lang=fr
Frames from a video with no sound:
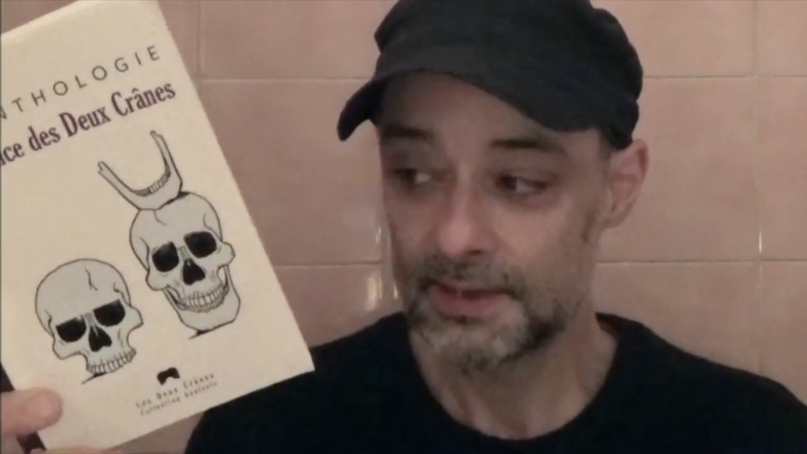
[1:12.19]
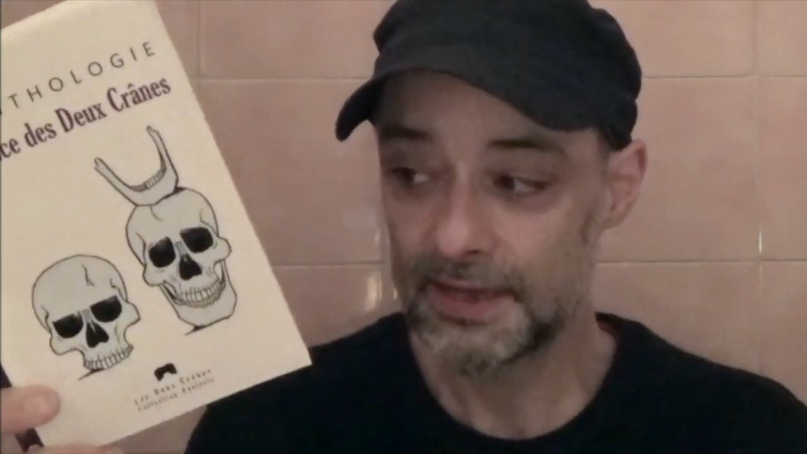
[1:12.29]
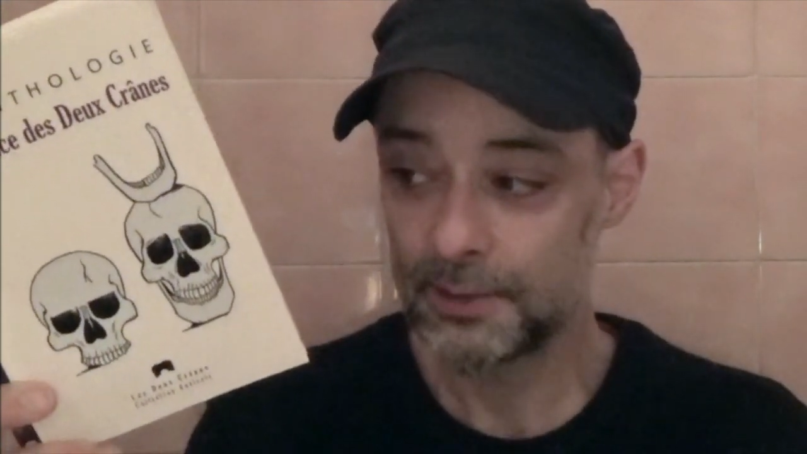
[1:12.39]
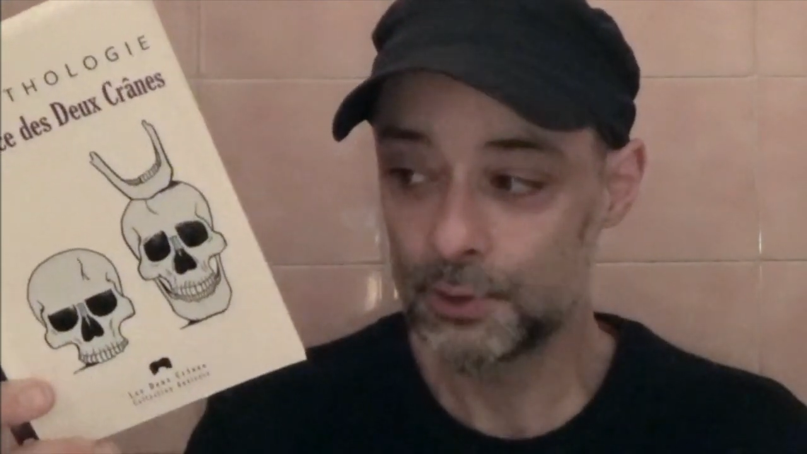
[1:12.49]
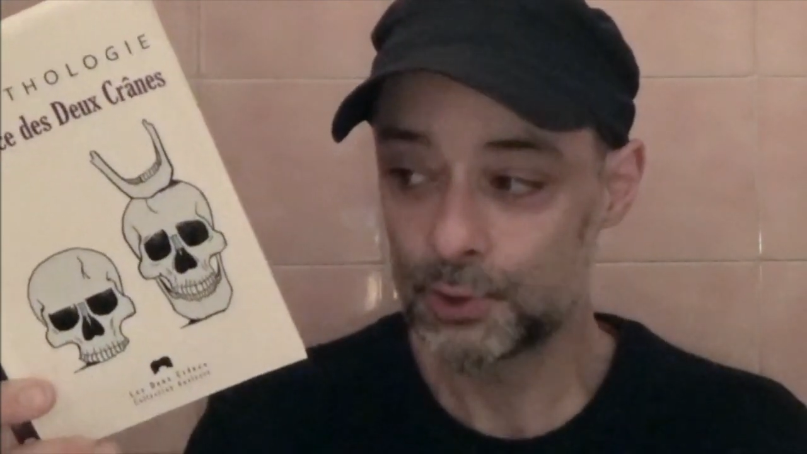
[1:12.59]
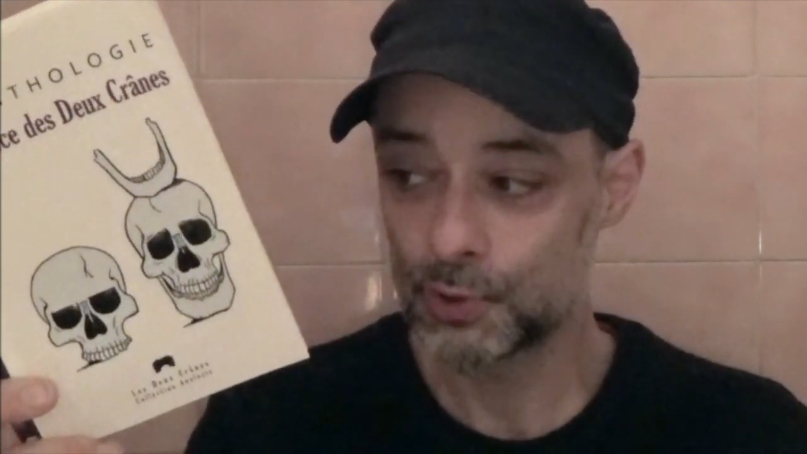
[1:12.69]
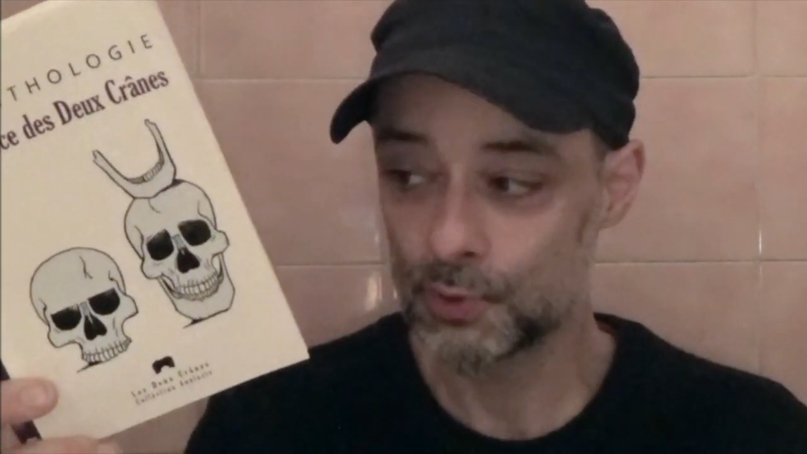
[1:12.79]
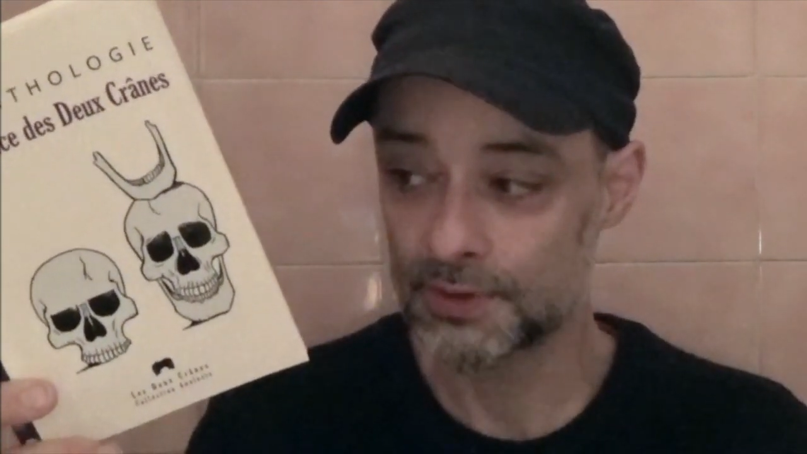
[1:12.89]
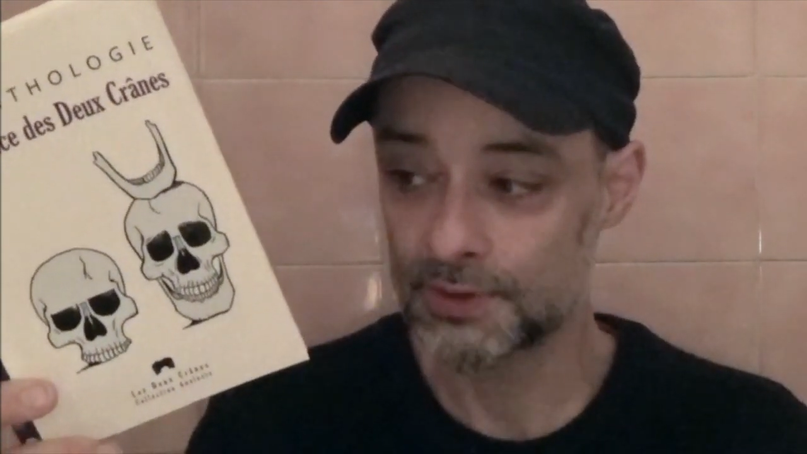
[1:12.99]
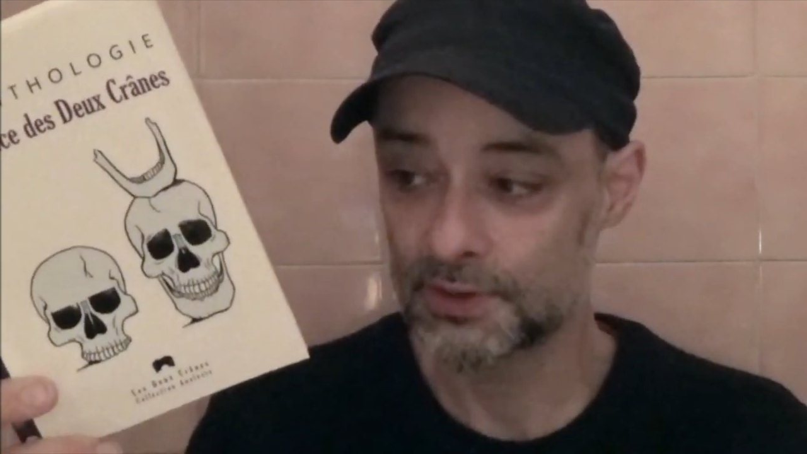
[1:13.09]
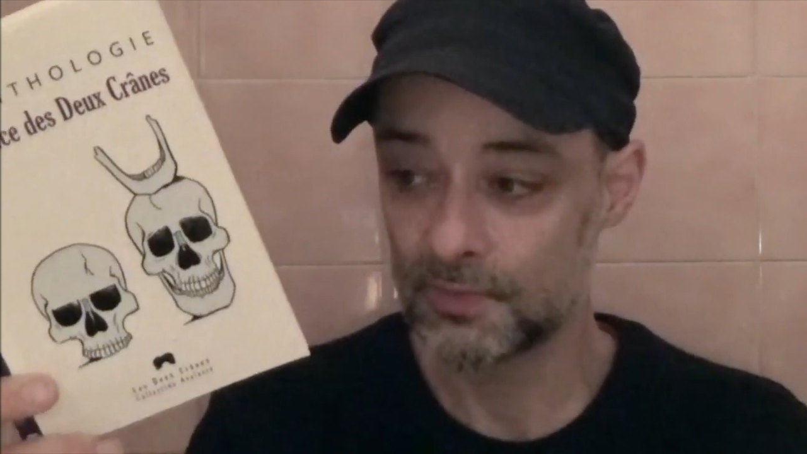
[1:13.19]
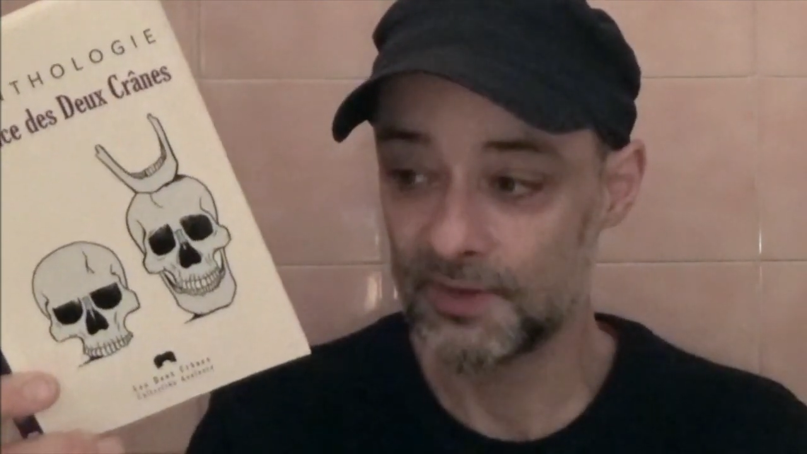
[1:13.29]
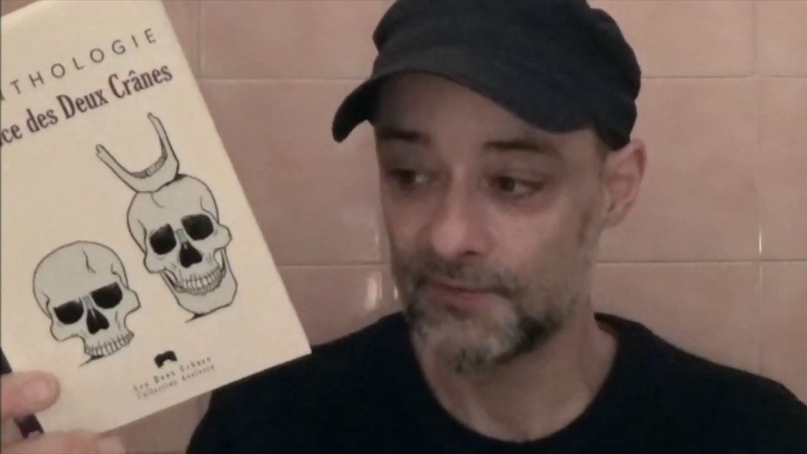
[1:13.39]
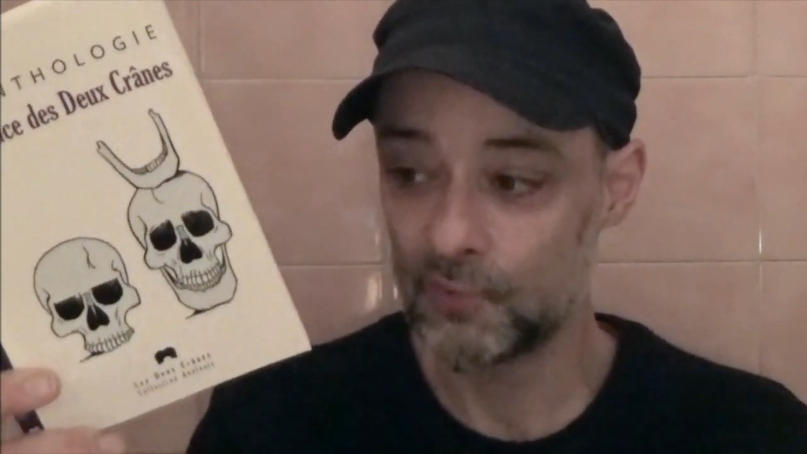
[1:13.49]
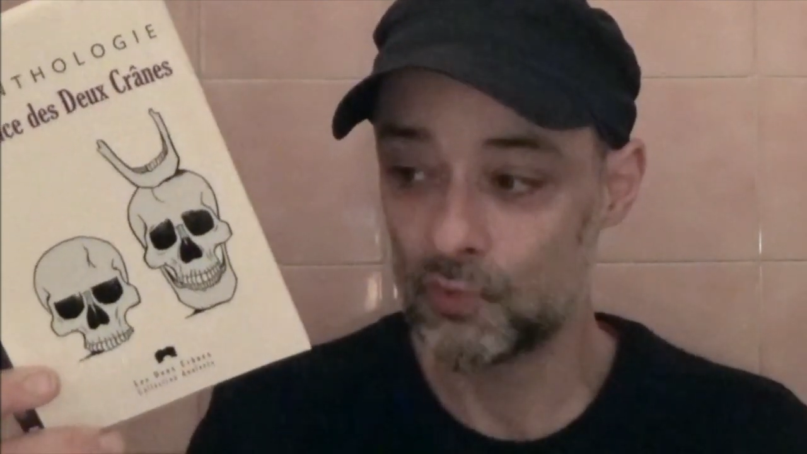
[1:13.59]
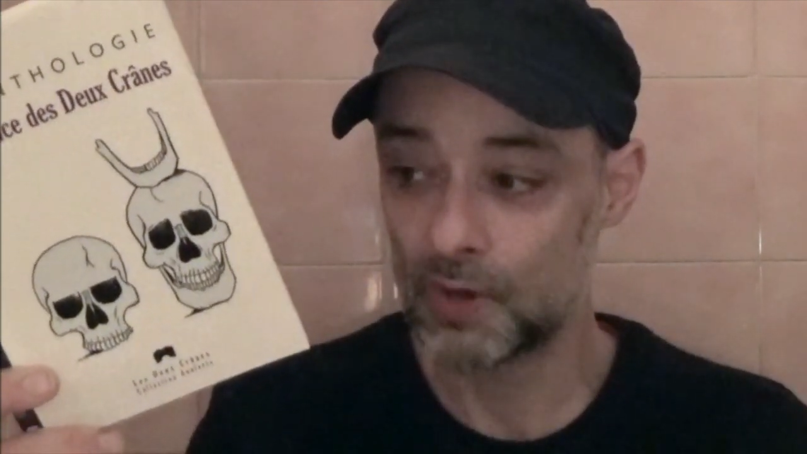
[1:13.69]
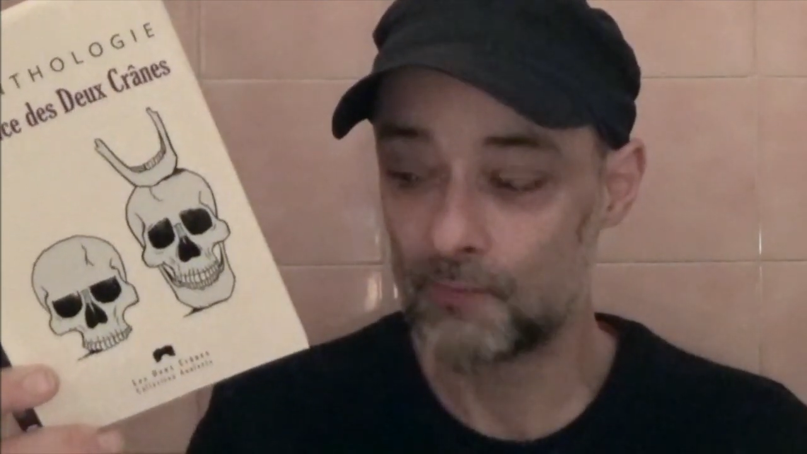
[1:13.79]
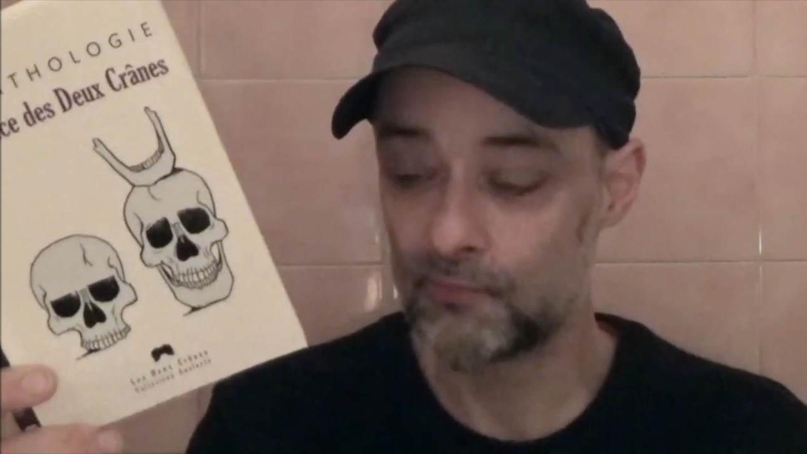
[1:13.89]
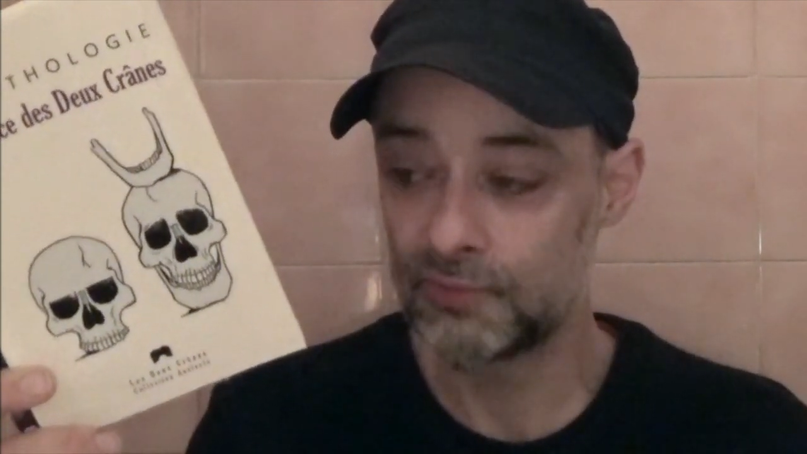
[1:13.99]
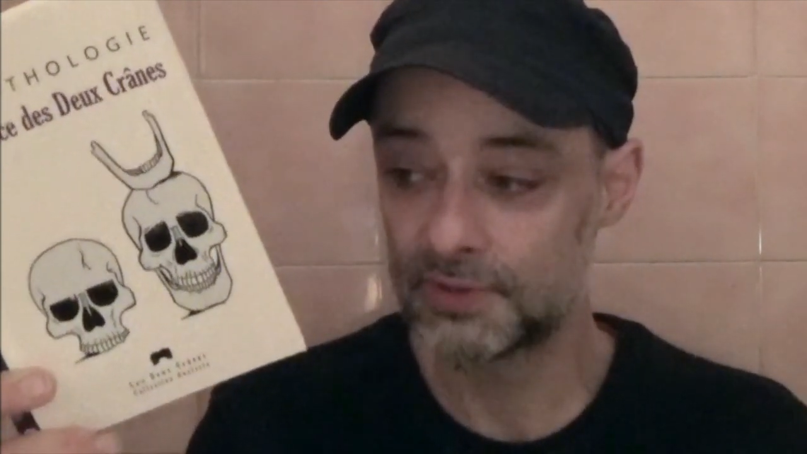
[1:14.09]
quelque chose semblait vouloir
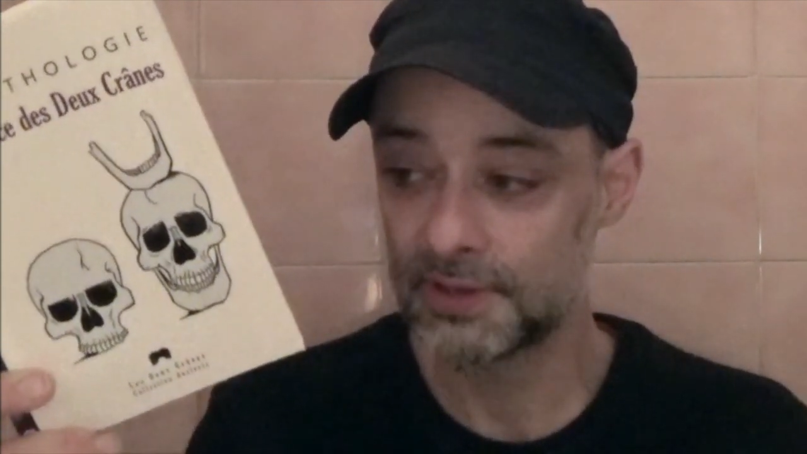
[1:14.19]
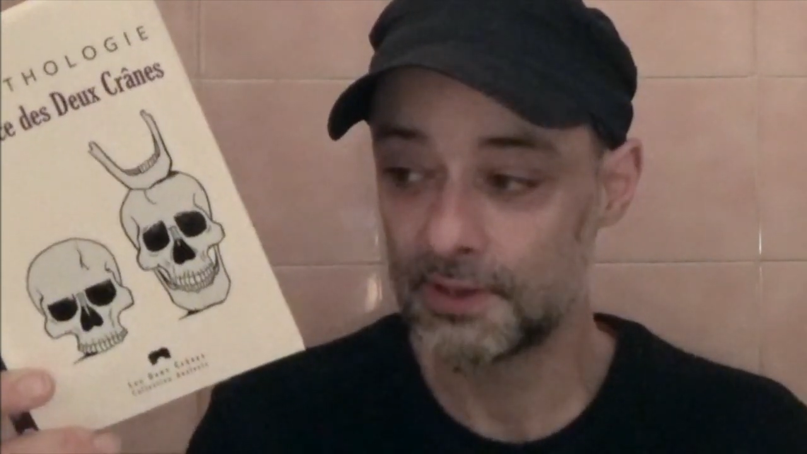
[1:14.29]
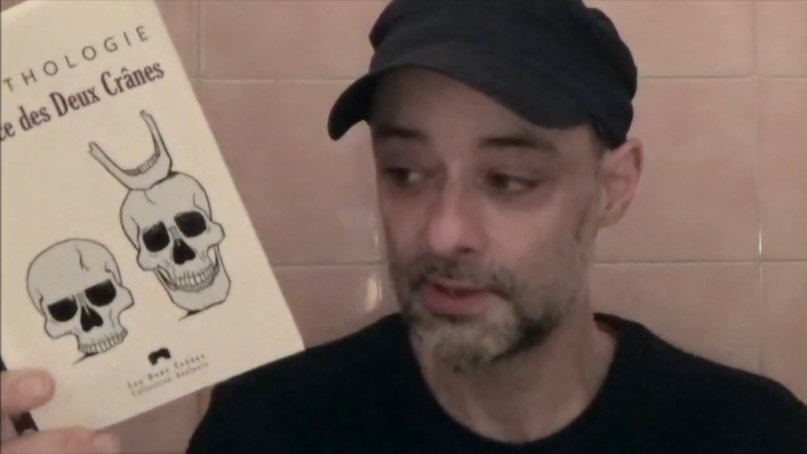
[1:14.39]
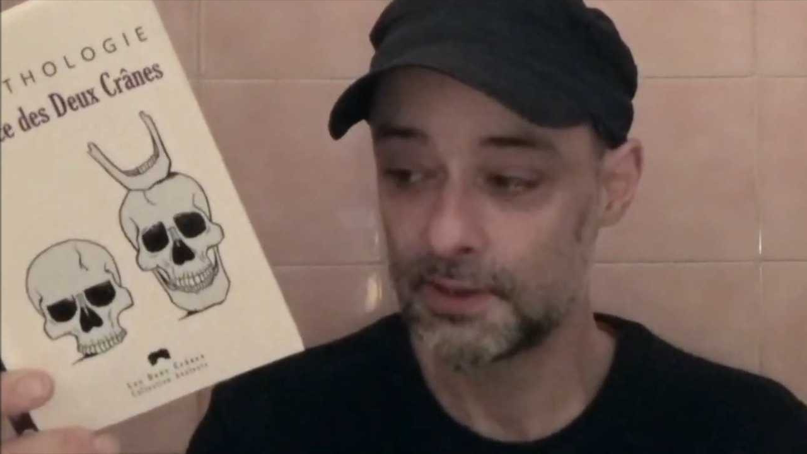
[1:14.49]
pousser,